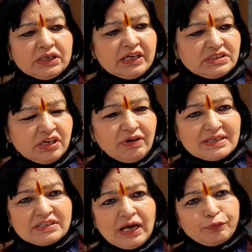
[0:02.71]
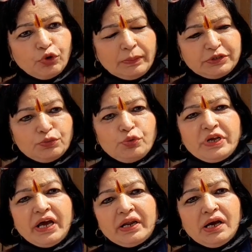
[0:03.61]
केजरीवाल साहब को अब जम्मू
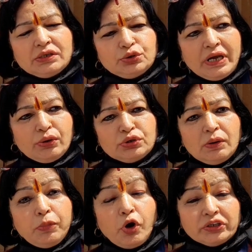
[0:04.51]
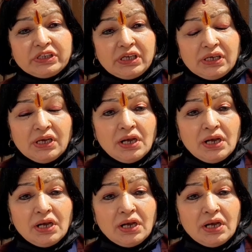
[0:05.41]
में आना जो है उनका बहुत ही